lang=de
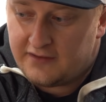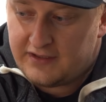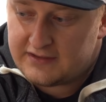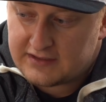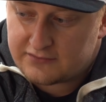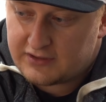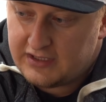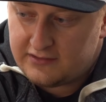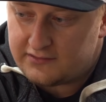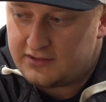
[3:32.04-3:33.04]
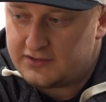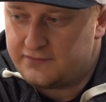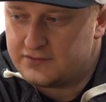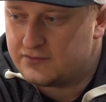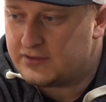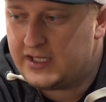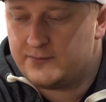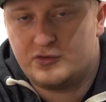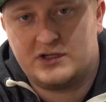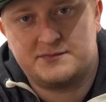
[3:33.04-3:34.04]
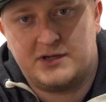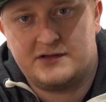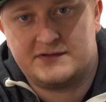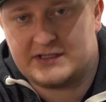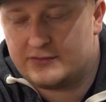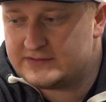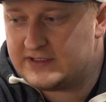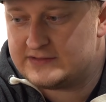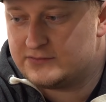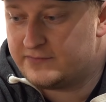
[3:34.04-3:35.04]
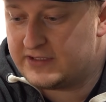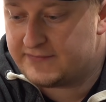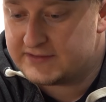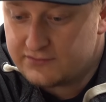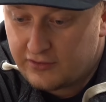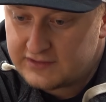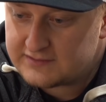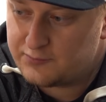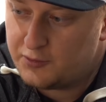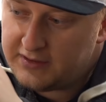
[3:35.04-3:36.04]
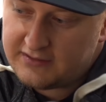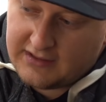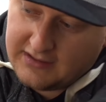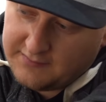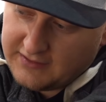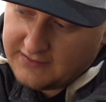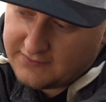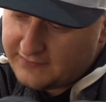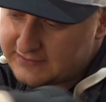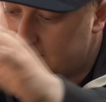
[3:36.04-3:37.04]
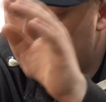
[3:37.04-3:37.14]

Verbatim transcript: Wenn ihr sagt, okay, ich will so einen Monat mal was austesten und will dann was Neues probieren, dann nehmt ihr hier sowas.